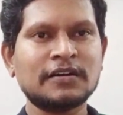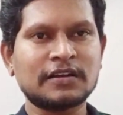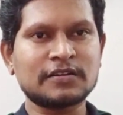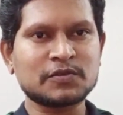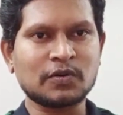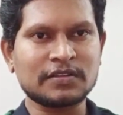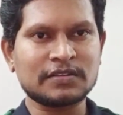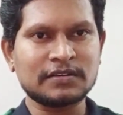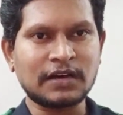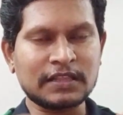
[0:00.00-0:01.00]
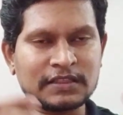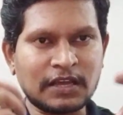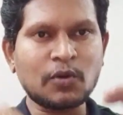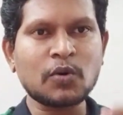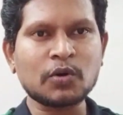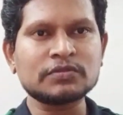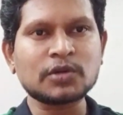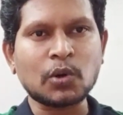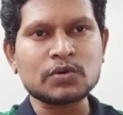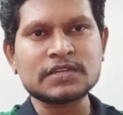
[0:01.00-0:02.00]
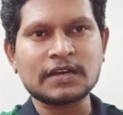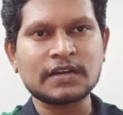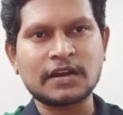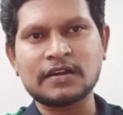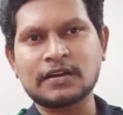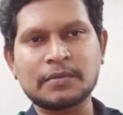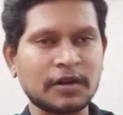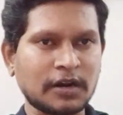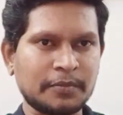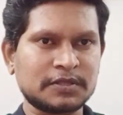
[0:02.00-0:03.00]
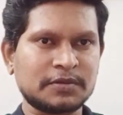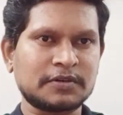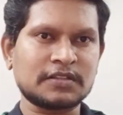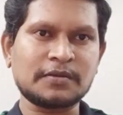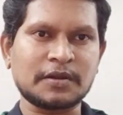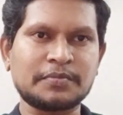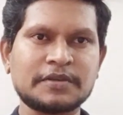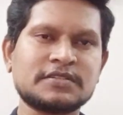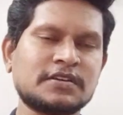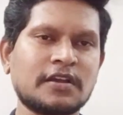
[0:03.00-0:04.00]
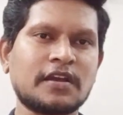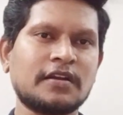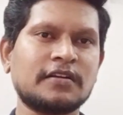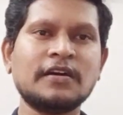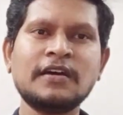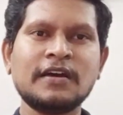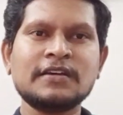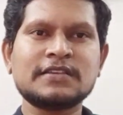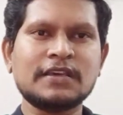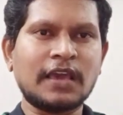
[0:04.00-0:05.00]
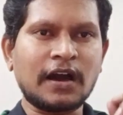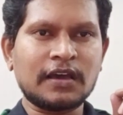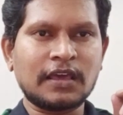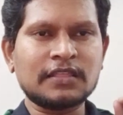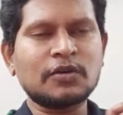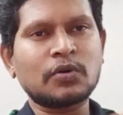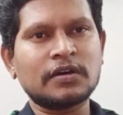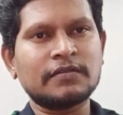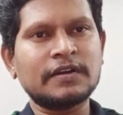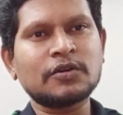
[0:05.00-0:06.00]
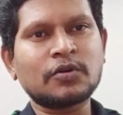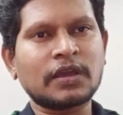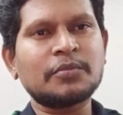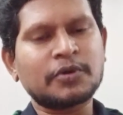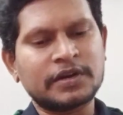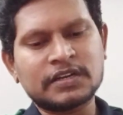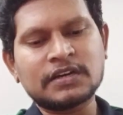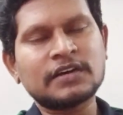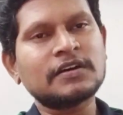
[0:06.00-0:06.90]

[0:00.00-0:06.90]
என்ன சொல்கிறது அந்த அளவுக்கு வந்து க்ளோஸாக இருக்கிற நண்பர்களை பற்றி மட்டும் தான் இப்போ நான் பேசிகிட்டு இருக்கேன் நான் சி யா எந்த ஒரு வீட்டுக்கும் நீங்கள் போயிட்டு